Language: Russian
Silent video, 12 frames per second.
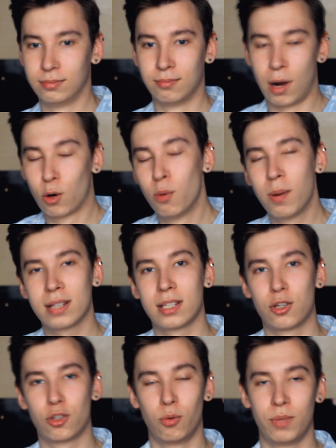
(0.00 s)
могу
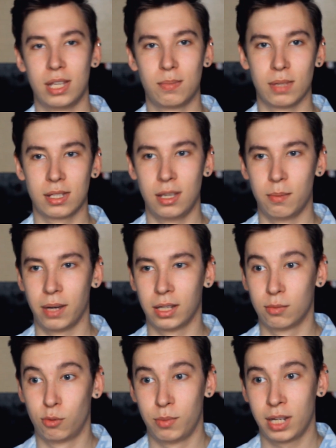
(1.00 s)
показать, что у меня есть мозги,
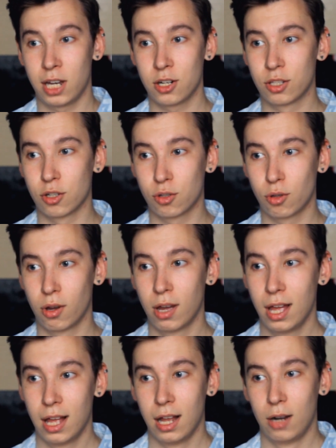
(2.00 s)
поэтому мне кажется,
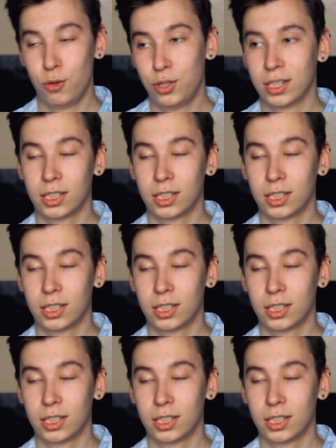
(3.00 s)
что люди